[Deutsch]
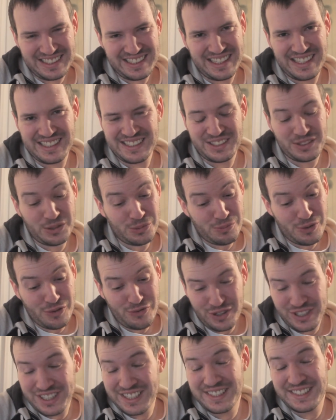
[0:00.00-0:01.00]
Es tut mir
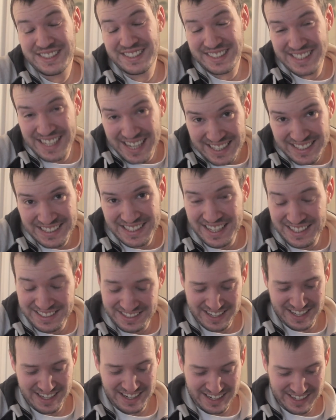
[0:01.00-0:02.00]
wirklich sehr, sehr,
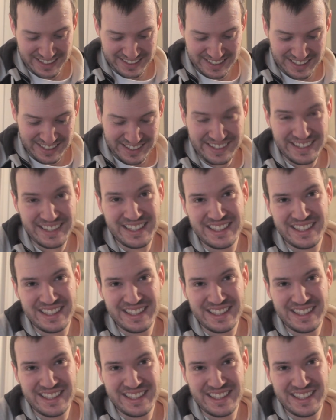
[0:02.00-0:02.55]
sehr leid an